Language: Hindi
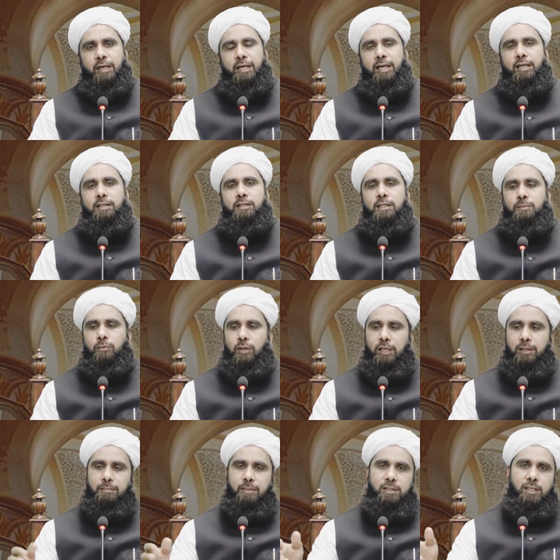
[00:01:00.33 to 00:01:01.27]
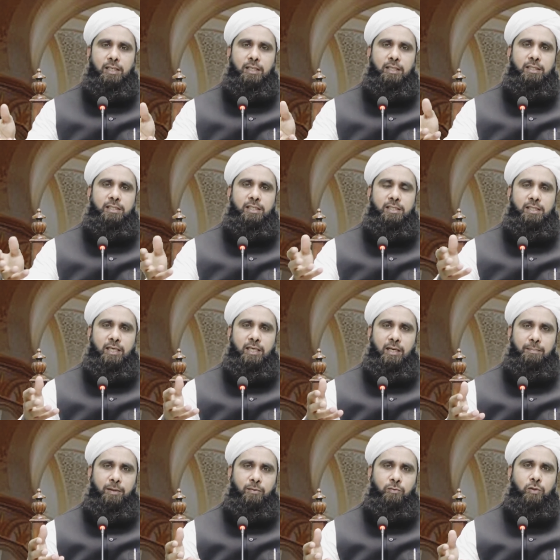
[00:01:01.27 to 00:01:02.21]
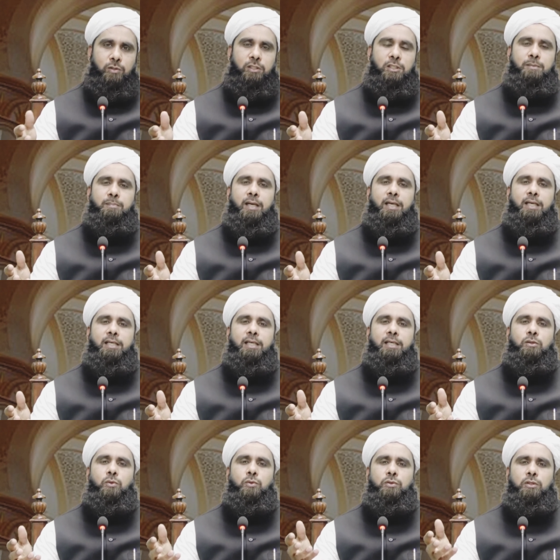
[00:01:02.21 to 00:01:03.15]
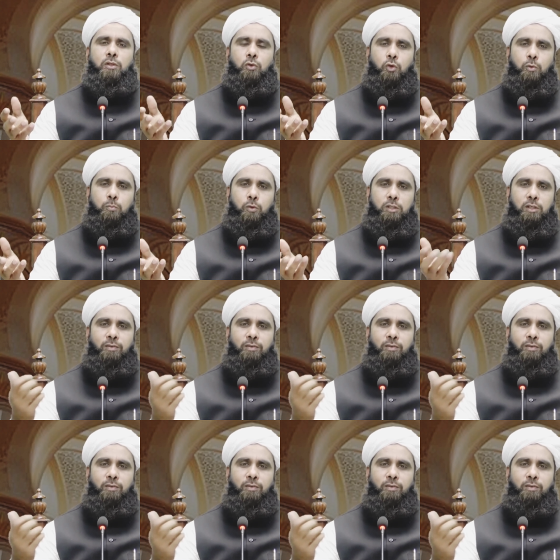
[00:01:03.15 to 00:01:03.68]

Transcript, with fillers: ऐलान से मुराद मसलन जिस जगह पर वो चीज़ पाई गई तो उसके कुर्ब